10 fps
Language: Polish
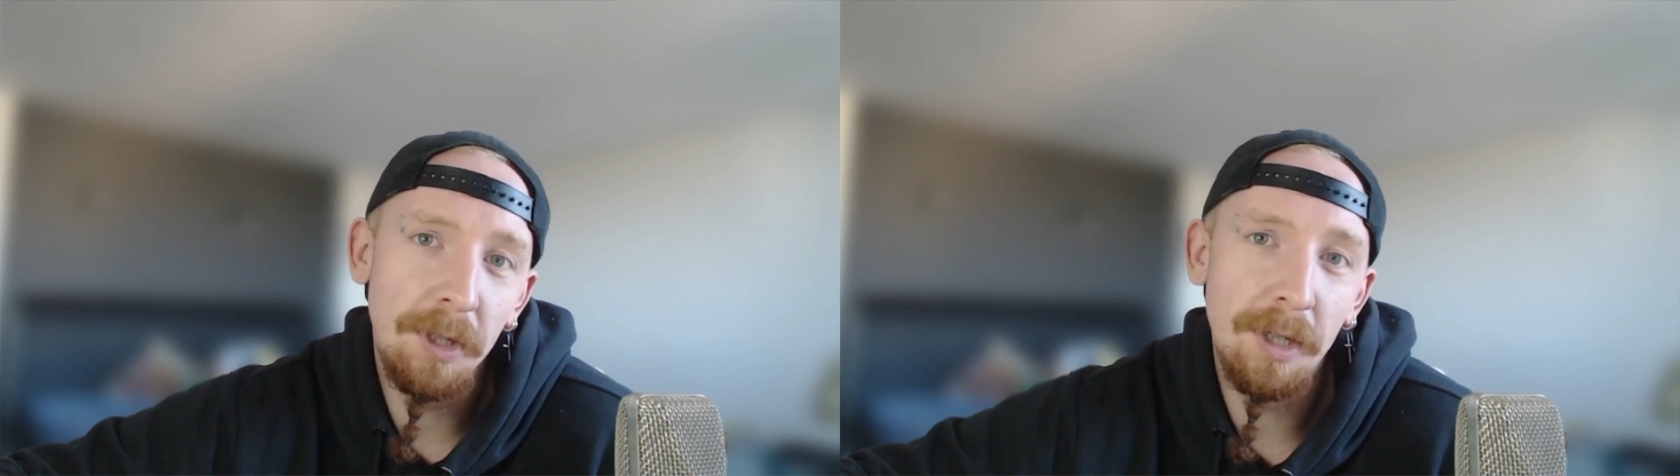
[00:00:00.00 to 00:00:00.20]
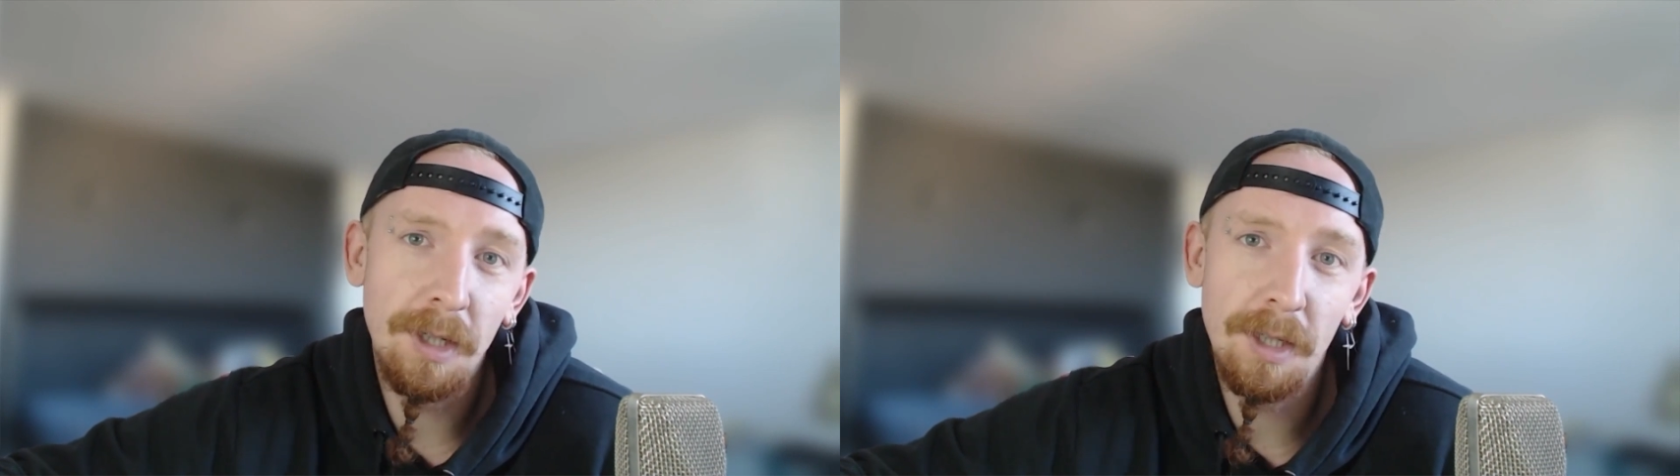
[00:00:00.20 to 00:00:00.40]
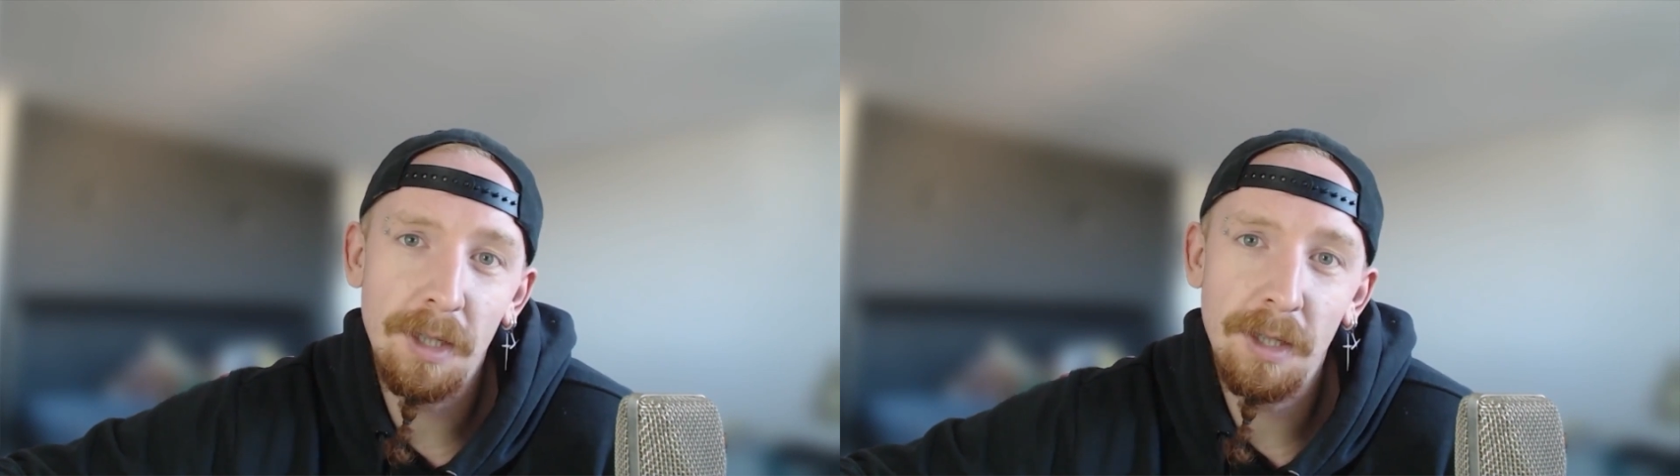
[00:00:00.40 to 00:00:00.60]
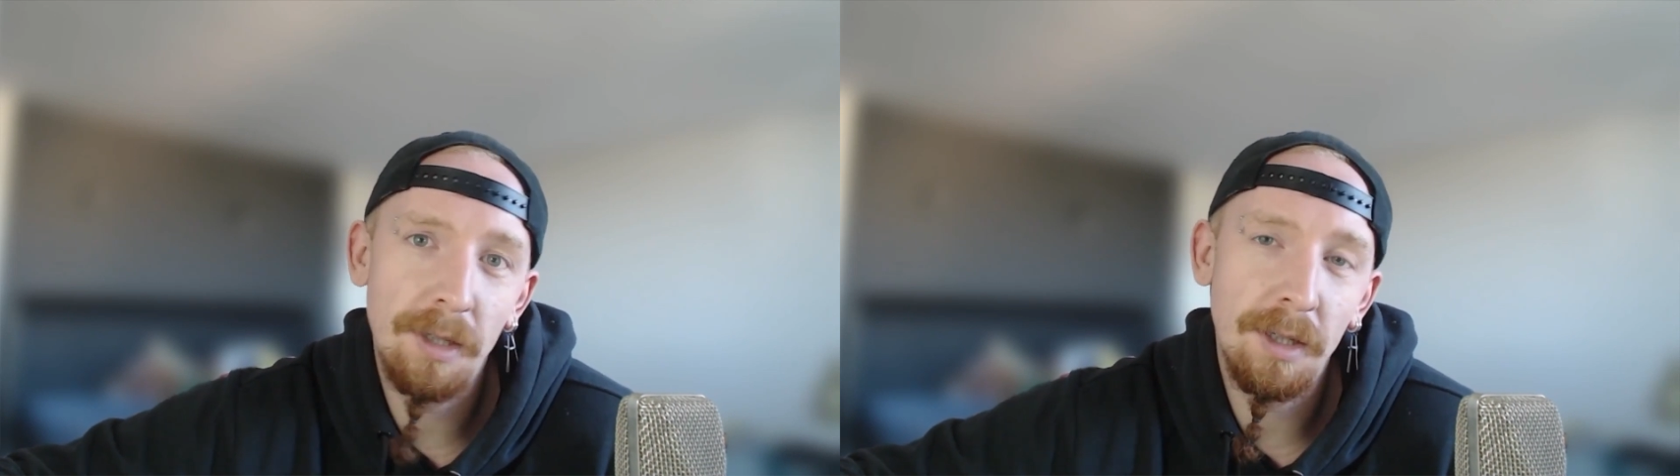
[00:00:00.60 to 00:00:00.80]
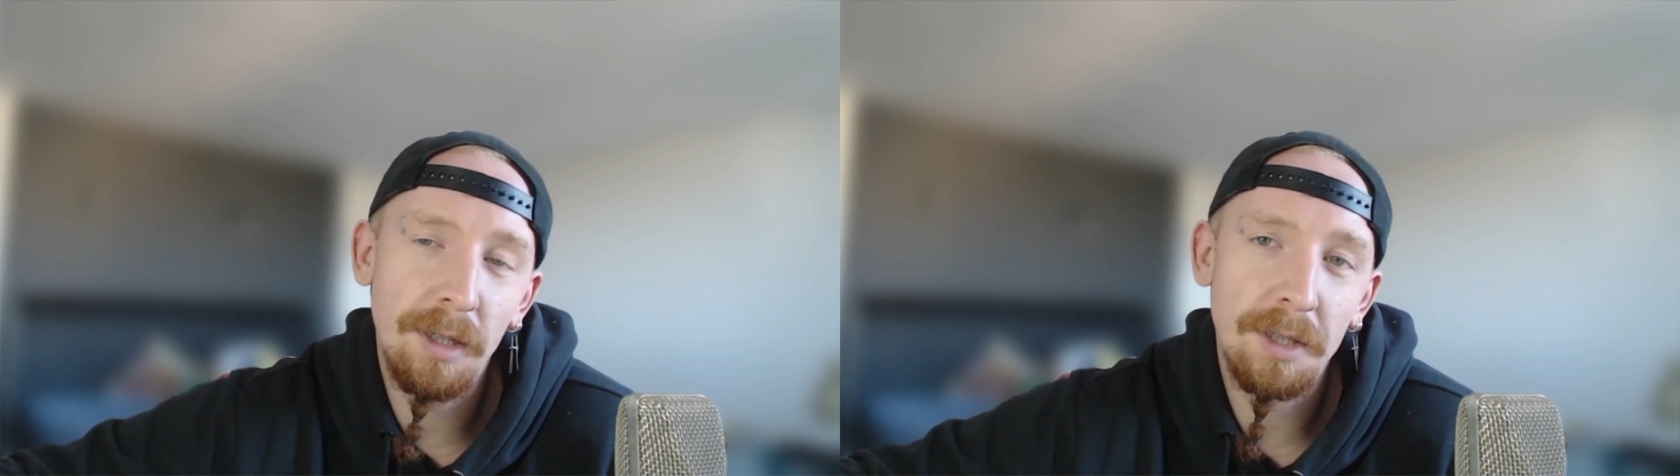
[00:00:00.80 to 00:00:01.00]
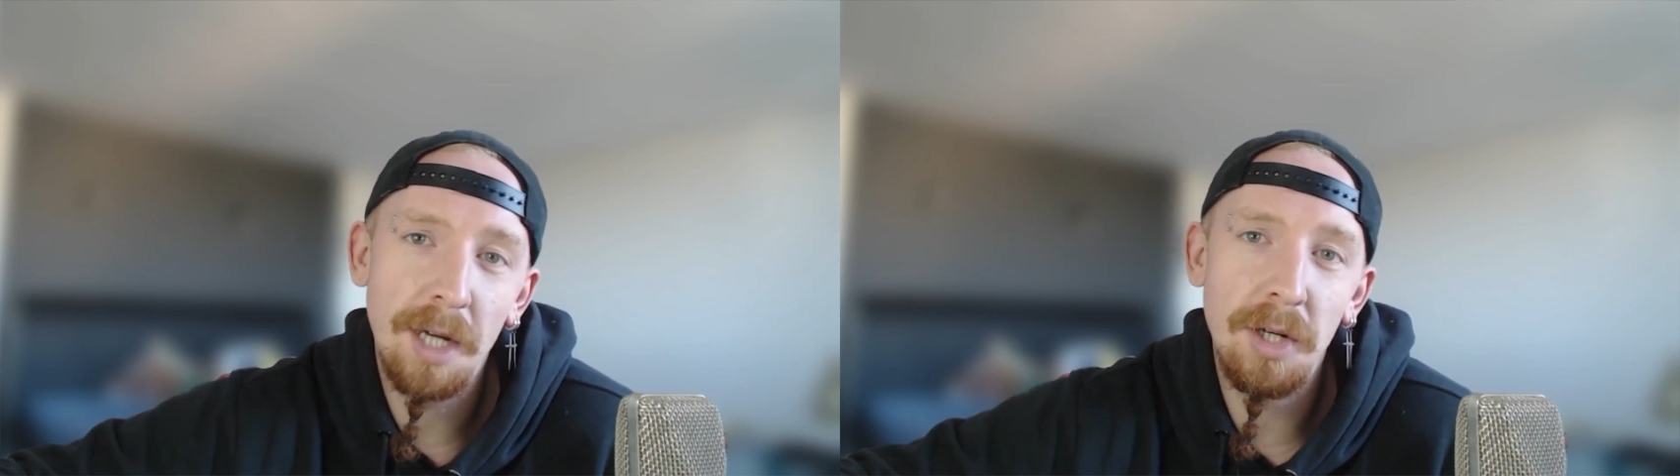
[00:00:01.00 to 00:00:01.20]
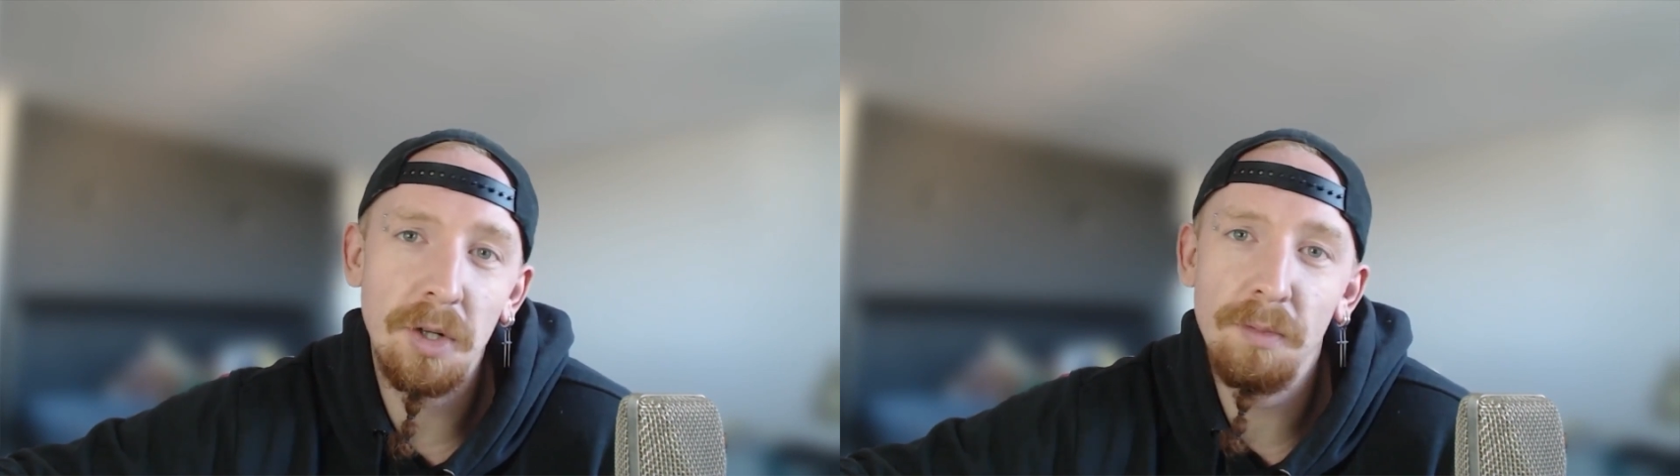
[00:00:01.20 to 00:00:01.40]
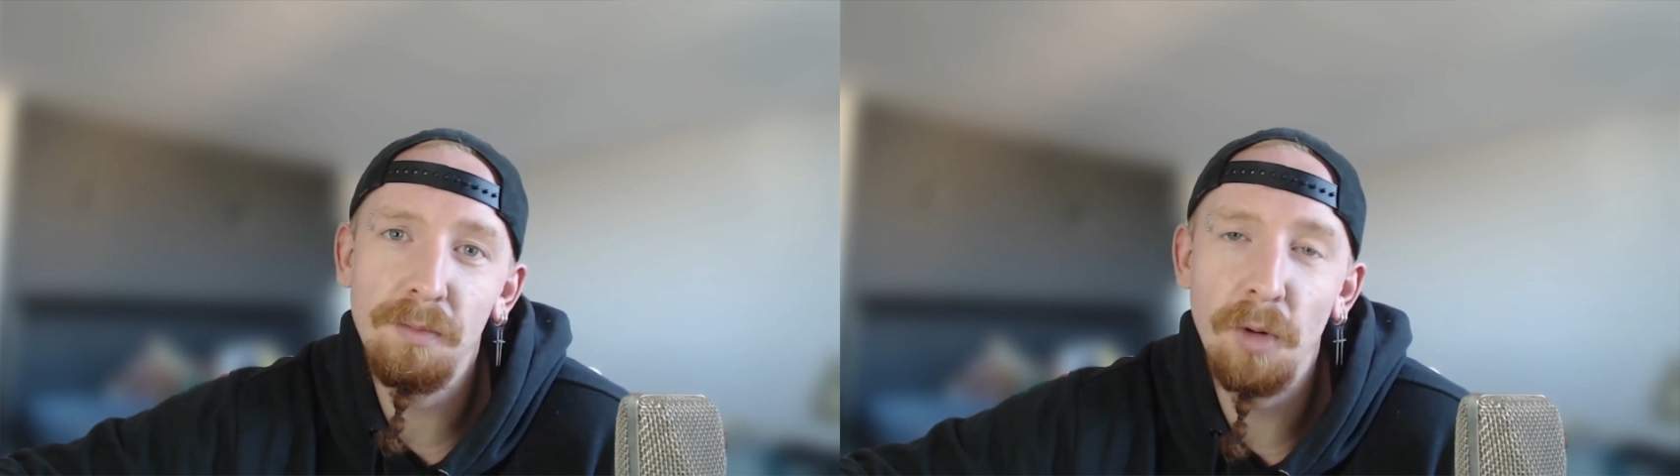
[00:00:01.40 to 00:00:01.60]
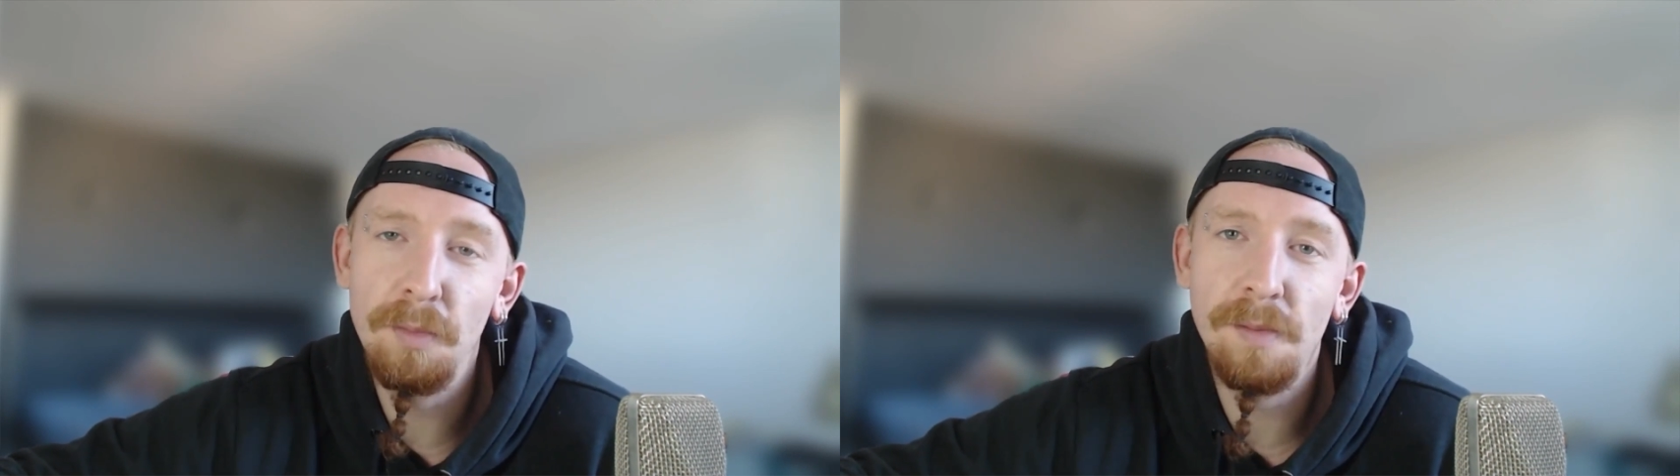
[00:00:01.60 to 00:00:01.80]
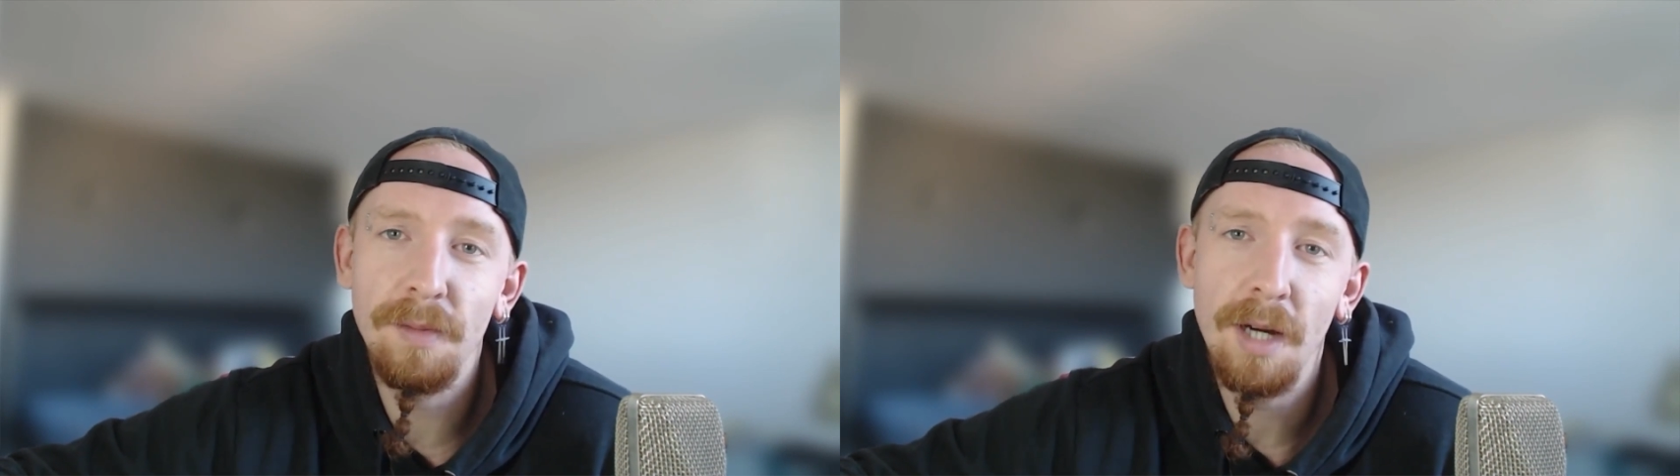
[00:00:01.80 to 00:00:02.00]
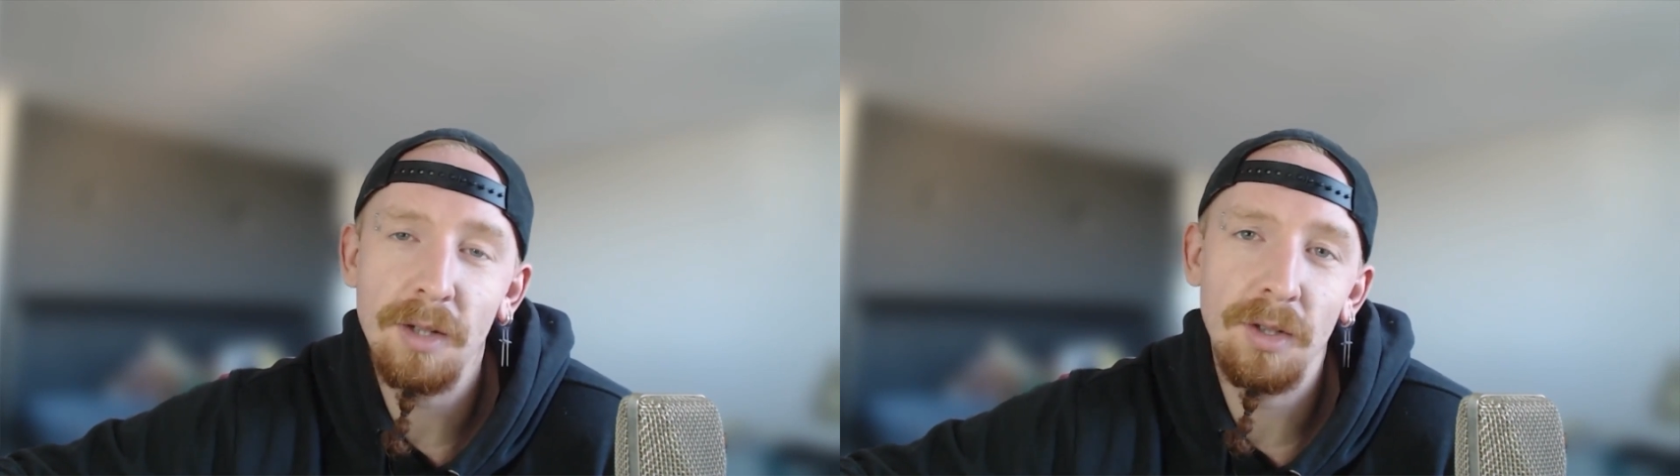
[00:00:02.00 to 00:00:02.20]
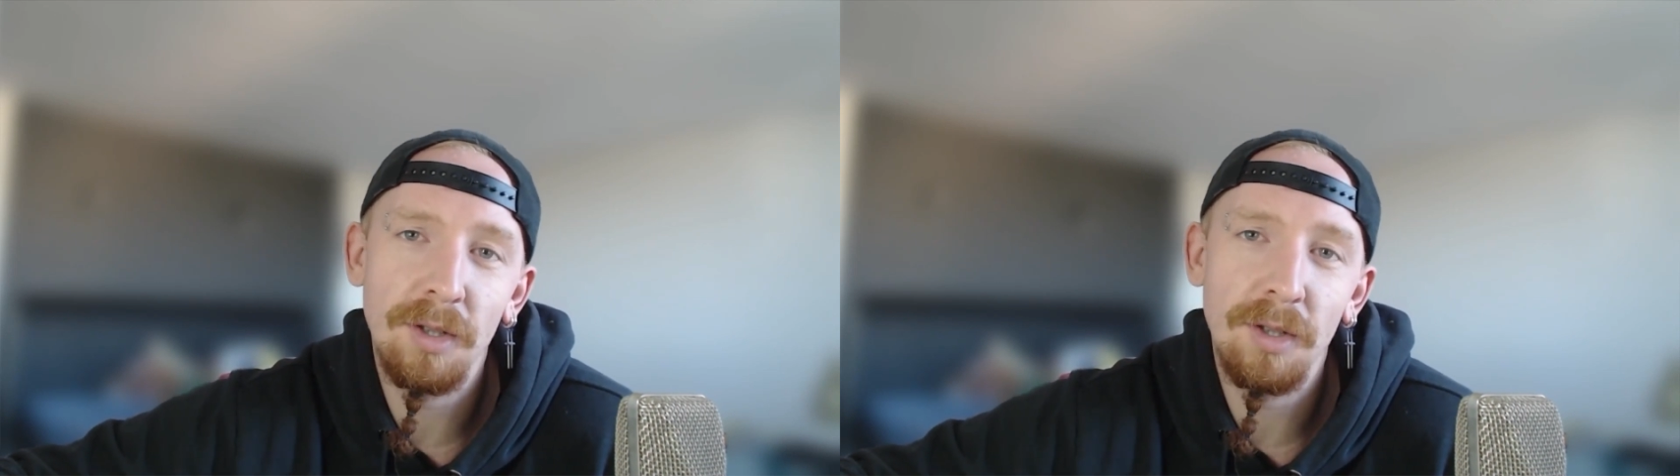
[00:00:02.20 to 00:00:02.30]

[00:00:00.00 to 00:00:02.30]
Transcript: i z chęcią mógłbym ja